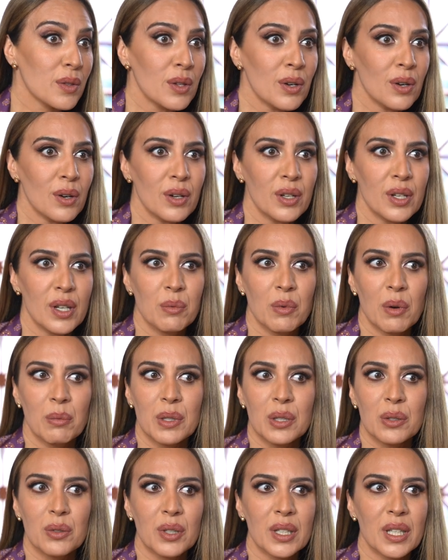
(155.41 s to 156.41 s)
No, en el
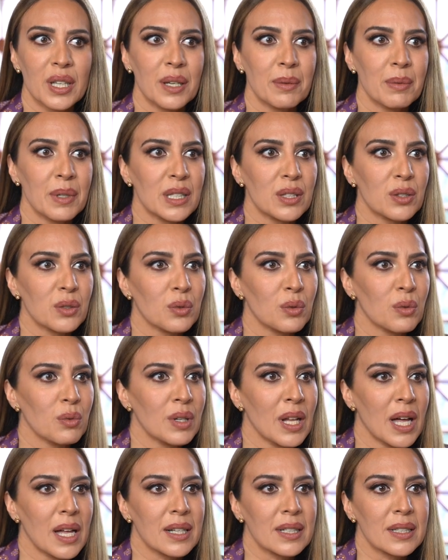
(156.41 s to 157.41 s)
momento que ves
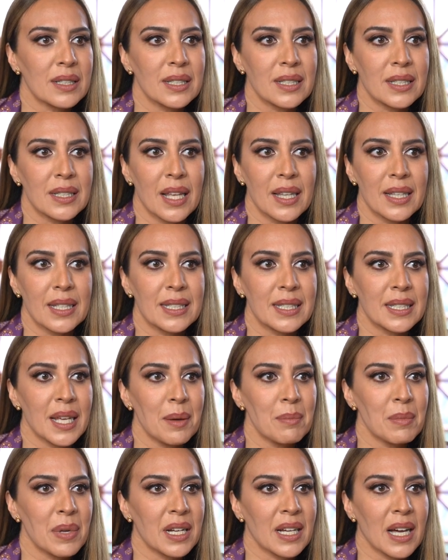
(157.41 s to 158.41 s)
una artista de esa
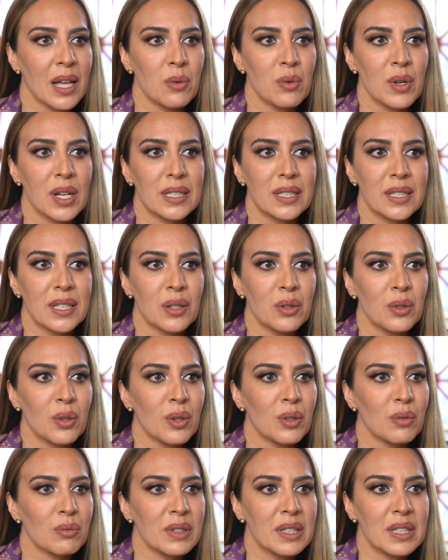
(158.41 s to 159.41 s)
envergadura
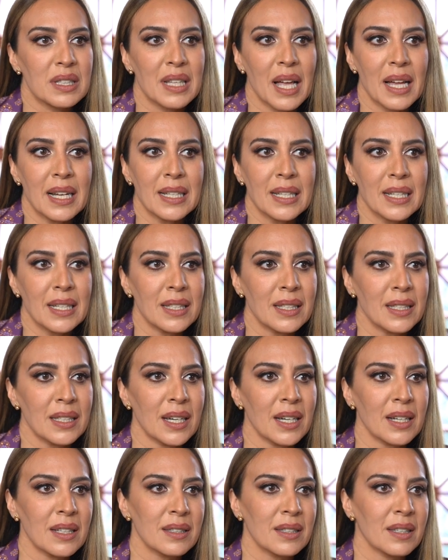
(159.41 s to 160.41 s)
siendo tan
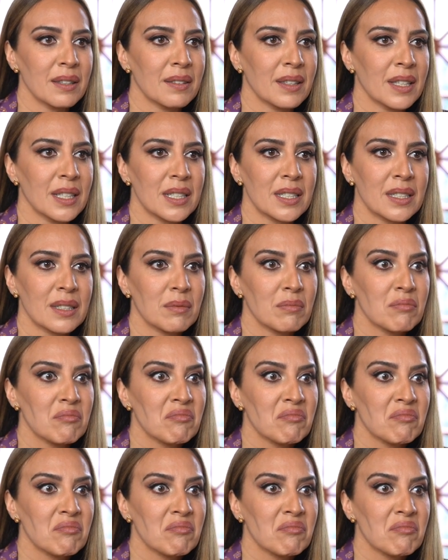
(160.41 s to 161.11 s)
niña dices,